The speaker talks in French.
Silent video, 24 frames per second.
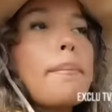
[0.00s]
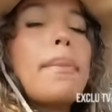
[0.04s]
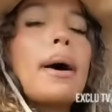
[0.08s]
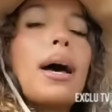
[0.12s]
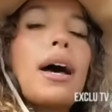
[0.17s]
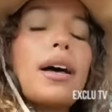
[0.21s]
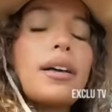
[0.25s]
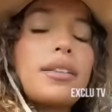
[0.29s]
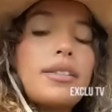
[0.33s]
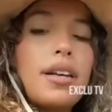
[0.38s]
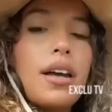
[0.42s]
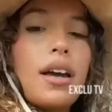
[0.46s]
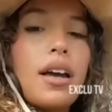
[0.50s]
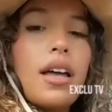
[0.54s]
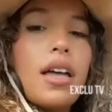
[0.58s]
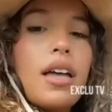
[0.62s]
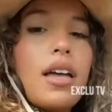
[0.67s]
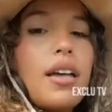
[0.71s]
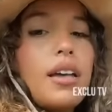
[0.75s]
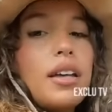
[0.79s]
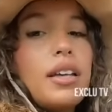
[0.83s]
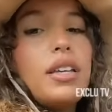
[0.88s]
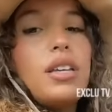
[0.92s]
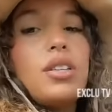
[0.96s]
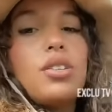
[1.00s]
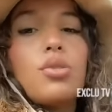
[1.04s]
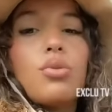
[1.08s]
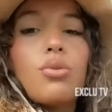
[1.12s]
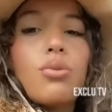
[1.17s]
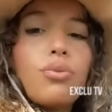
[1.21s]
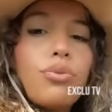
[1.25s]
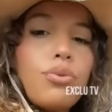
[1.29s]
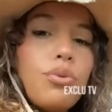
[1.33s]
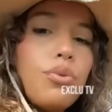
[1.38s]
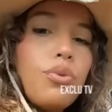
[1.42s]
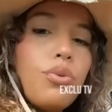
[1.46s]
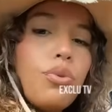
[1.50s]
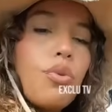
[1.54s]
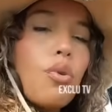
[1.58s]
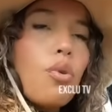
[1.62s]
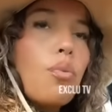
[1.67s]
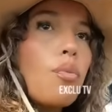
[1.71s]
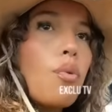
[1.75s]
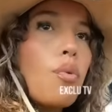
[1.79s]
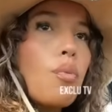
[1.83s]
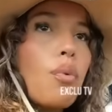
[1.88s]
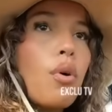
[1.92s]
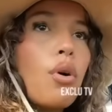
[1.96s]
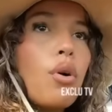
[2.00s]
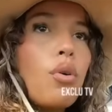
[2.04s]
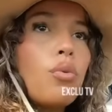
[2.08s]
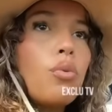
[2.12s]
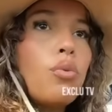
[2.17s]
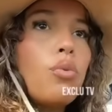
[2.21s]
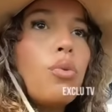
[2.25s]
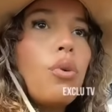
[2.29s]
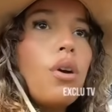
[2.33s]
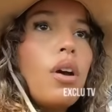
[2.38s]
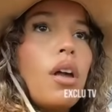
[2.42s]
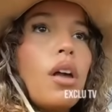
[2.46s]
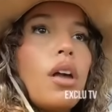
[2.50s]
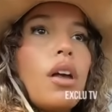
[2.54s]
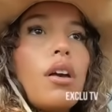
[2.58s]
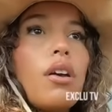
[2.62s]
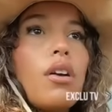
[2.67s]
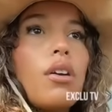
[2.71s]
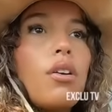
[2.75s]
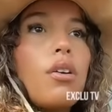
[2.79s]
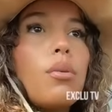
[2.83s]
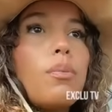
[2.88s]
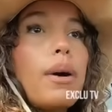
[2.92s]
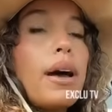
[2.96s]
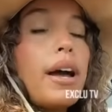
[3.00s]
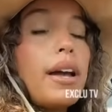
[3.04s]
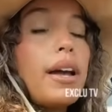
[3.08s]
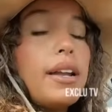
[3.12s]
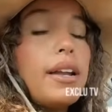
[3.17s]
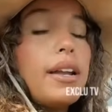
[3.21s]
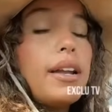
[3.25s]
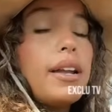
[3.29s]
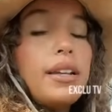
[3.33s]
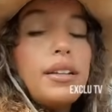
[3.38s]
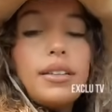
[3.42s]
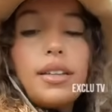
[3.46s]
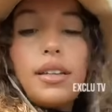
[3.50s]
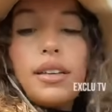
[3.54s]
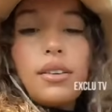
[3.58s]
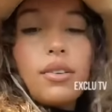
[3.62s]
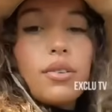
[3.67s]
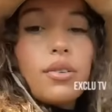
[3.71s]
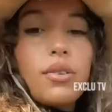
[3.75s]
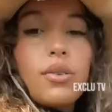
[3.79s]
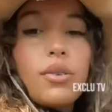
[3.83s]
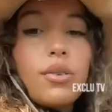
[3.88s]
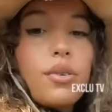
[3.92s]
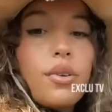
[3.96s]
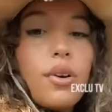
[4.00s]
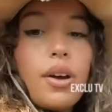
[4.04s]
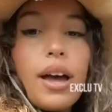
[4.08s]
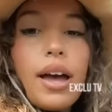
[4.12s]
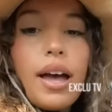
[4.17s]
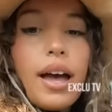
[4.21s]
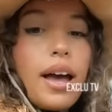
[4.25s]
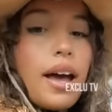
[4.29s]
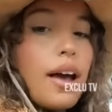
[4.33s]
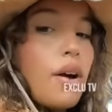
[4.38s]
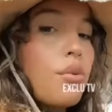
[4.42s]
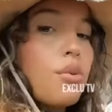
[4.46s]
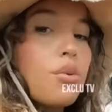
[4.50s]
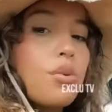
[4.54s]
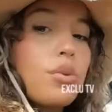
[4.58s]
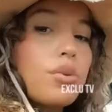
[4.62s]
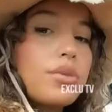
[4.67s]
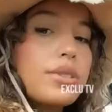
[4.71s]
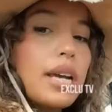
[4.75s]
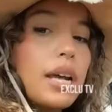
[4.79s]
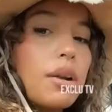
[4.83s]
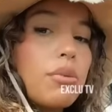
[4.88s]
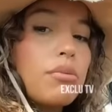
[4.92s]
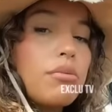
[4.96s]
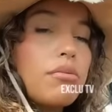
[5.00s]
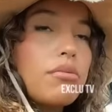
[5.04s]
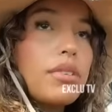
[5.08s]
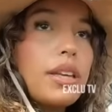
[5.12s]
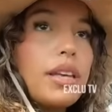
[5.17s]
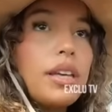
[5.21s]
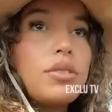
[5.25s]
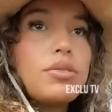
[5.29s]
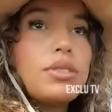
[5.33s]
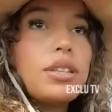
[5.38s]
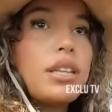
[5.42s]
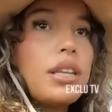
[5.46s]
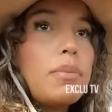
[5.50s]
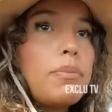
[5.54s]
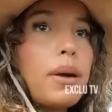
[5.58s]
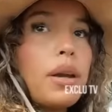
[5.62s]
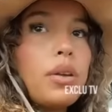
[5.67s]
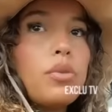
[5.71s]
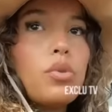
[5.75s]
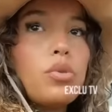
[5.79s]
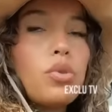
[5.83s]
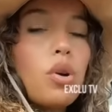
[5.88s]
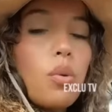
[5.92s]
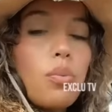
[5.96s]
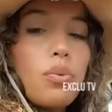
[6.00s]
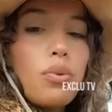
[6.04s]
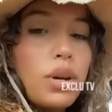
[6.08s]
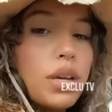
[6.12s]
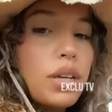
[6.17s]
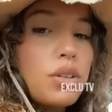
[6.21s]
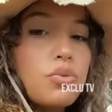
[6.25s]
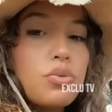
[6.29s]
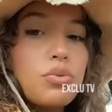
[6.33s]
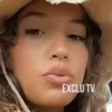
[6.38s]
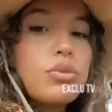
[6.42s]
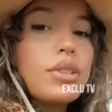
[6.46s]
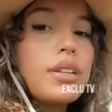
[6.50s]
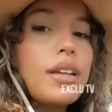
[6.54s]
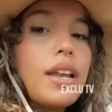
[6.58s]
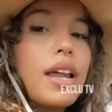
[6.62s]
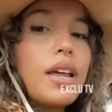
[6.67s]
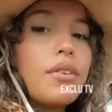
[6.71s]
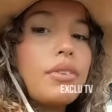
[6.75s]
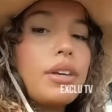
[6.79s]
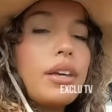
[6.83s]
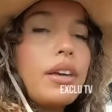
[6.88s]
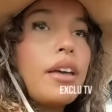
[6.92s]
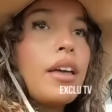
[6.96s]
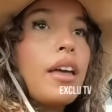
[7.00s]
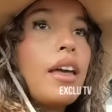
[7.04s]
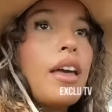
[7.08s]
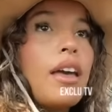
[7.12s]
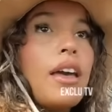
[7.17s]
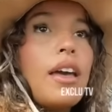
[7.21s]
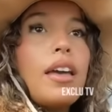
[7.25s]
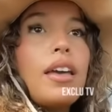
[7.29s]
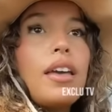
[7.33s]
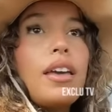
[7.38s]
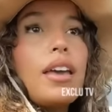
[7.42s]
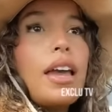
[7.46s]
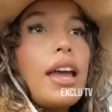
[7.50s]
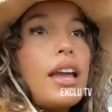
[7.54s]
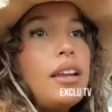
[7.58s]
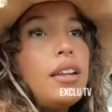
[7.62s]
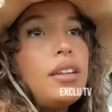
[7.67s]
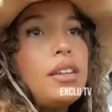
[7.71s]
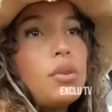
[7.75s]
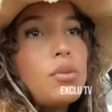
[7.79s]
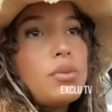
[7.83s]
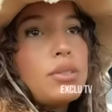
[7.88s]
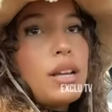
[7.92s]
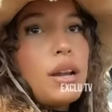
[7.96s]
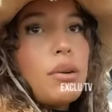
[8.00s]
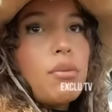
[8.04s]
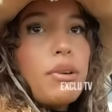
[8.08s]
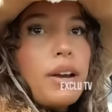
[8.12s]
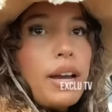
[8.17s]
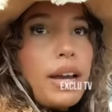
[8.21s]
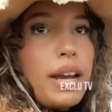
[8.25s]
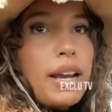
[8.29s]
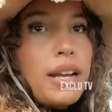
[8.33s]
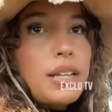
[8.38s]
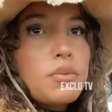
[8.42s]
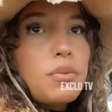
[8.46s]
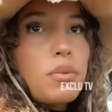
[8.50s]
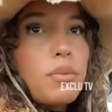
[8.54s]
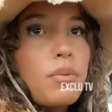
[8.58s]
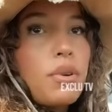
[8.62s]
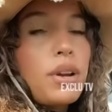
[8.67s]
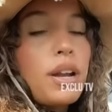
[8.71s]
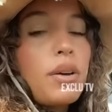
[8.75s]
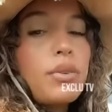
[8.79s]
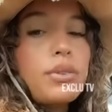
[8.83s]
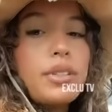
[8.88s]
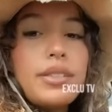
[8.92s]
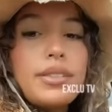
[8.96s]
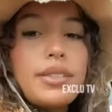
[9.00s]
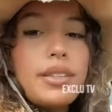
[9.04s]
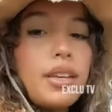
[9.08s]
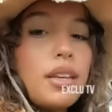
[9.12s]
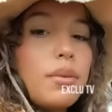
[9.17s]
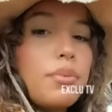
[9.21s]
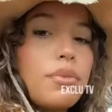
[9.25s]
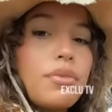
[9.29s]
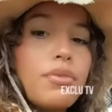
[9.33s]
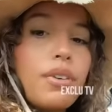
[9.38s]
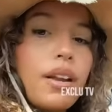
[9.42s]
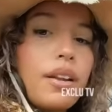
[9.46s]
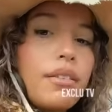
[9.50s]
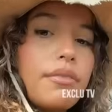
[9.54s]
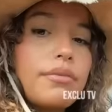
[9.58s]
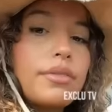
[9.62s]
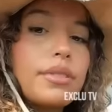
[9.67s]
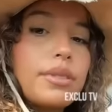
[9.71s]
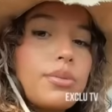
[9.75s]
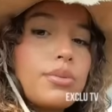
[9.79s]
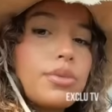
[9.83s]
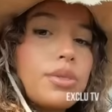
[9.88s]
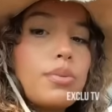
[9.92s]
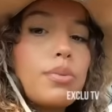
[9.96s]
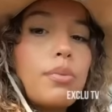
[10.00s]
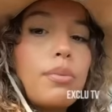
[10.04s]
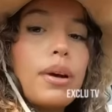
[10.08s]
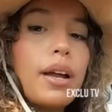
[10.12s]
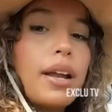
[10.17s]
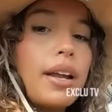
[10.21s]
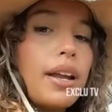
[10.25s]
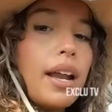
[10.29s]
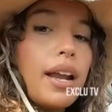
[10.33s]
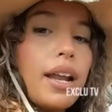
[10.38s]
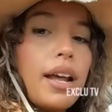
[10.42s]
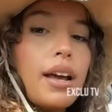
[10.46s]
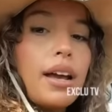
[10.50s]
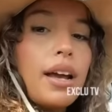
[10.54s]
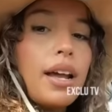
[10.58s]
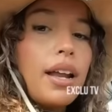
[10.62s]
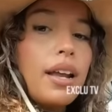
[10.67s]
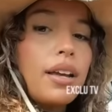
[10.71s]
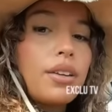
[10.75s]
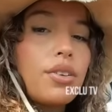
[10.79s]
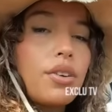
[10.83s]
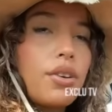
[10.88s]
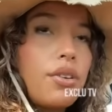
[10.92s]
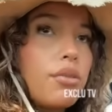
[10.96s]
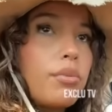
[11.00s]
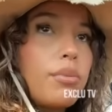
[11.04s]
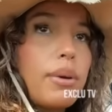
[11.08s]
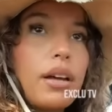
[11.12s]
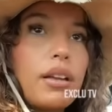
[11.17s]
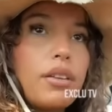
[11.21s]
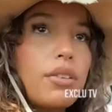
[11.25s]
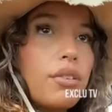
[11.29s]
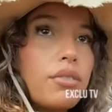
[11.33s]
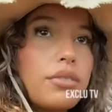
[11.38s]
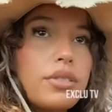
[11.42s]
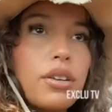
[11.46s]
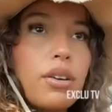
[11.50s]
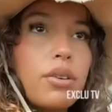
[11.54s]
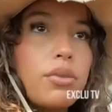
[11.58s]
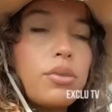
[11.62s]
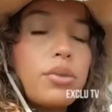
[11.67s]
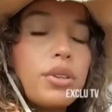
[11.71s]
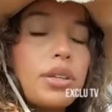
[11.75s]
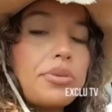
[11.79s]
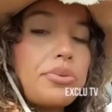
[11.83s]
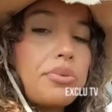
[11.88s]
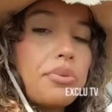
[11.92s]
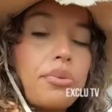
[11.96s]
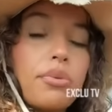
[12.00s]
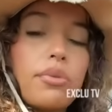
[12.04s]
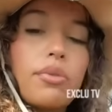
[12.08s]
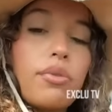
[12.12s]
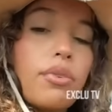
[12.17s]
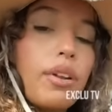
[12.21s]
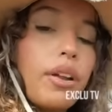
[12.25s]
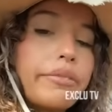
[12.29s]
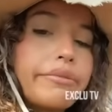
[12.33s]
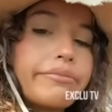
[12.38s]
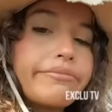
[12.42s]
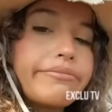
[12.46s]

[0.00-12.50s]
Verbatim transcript: par hasard, ils sont venus au moment où euh, bah, était euh, ah au, salon et que c'était pas une autre employée du coup qui l'avait. Et elle était au salon, elle, à ce moment-là, on essaye. Puis voilà, ils ont dit bon, bah elle est à l'accueil. bah non, c'est hors de question. Donc voilà.